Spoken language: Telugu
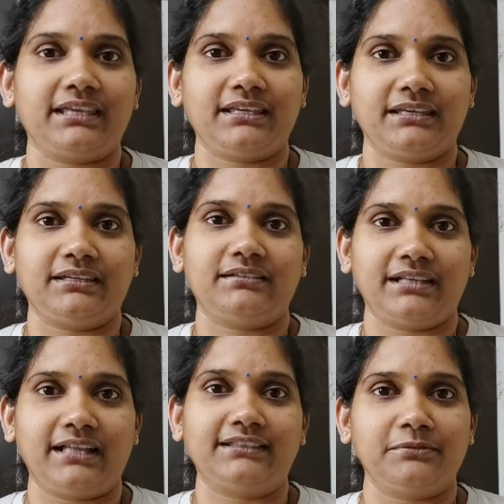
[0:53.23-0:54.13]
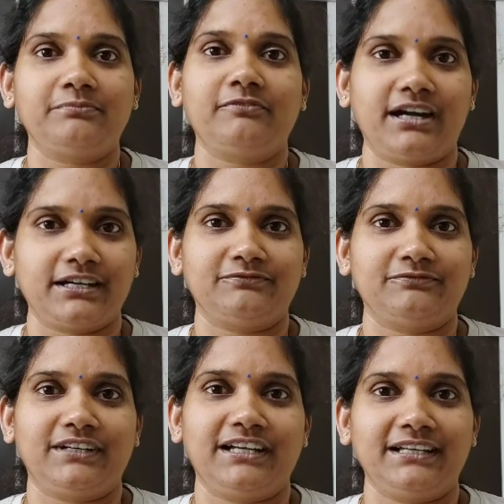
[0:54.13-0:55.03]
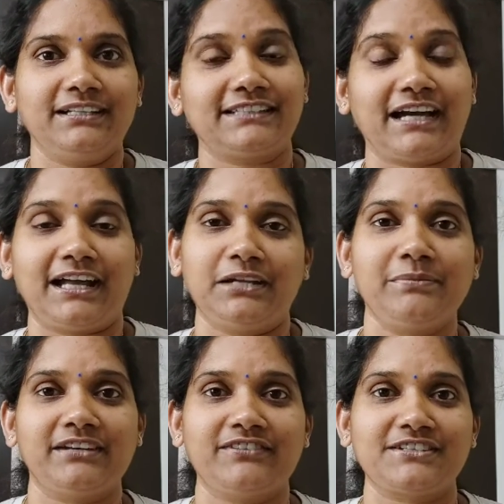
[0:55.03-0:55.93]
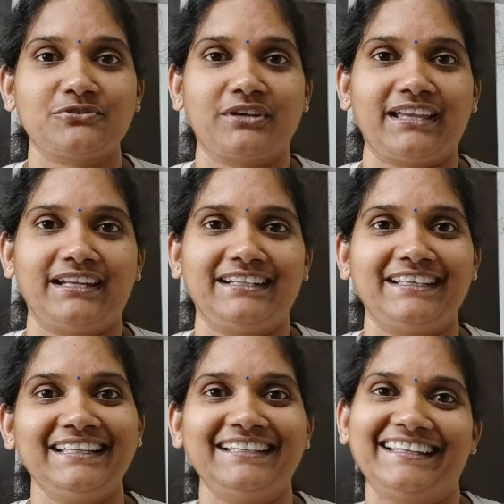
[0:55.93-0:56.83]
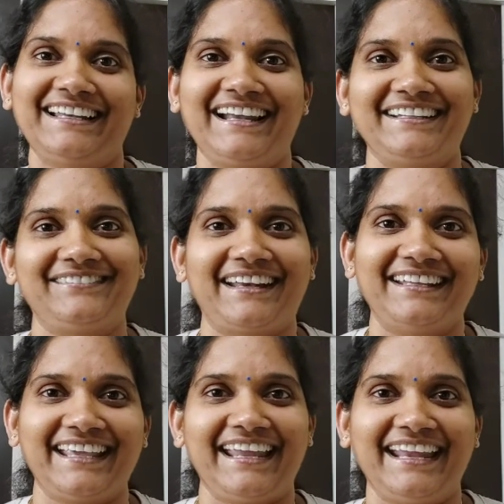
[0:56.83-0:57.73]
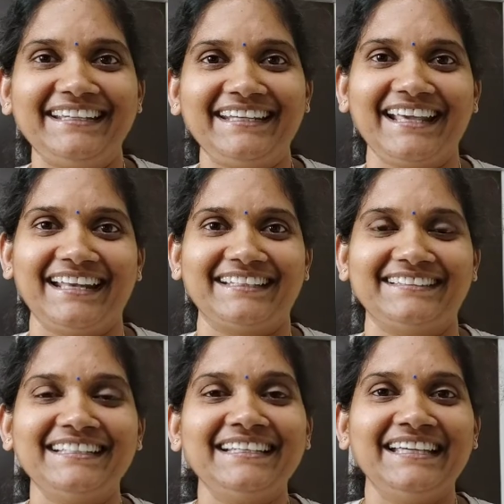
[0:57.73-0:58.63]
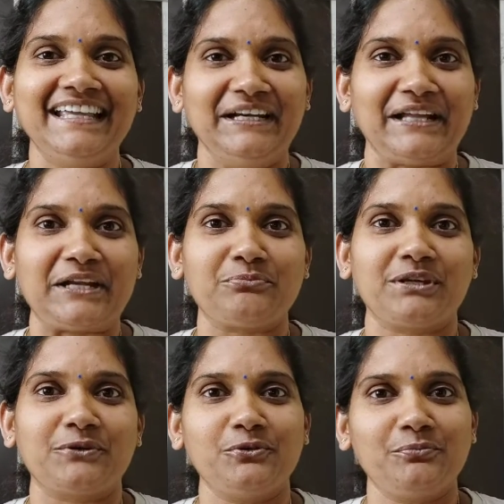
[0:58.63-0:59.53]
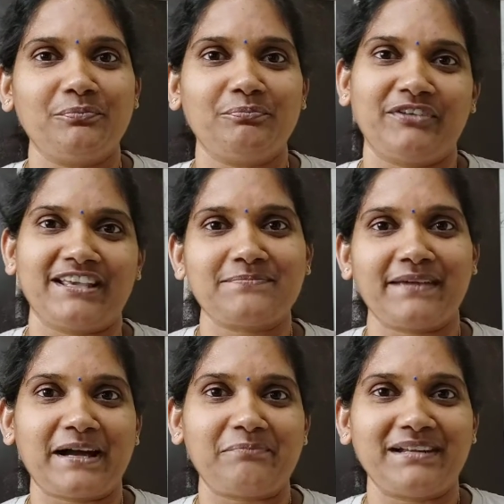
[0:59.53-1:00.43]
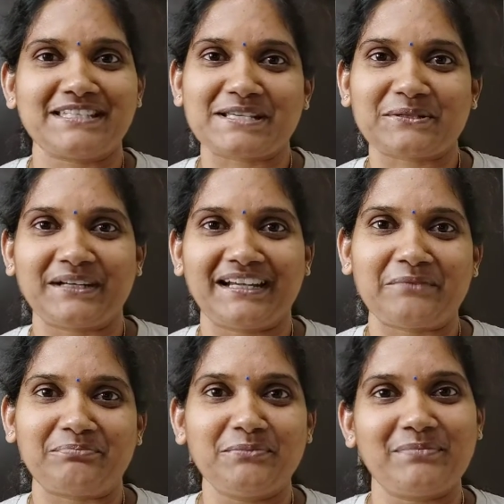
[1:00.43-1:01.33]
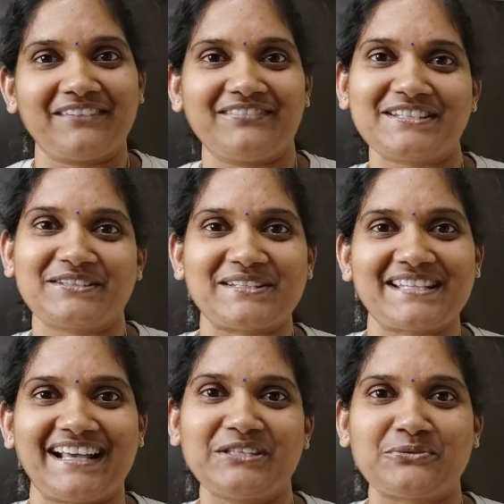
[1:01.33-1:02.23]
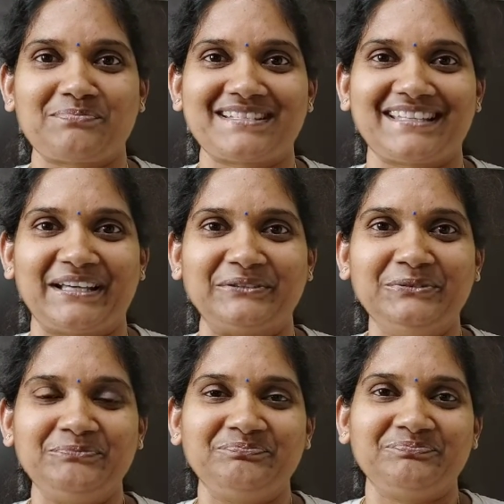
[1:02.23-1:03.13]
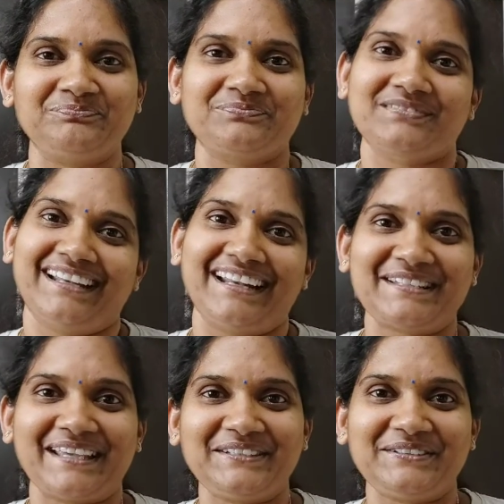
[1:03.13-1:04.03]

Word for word: ఈ గంధం వాడటం వల్ల చాలా బెనిఫిట్స్ ఉన్నాయండి ఇలాంటివన్నీ ఏంటి అనేది నేను మీకు ఫేస్ ప్యాక్ అప్లై చేసుకునేటప్పుడు బెనిఫిట్స్తో సహా చూపిస్తాను లెట్స్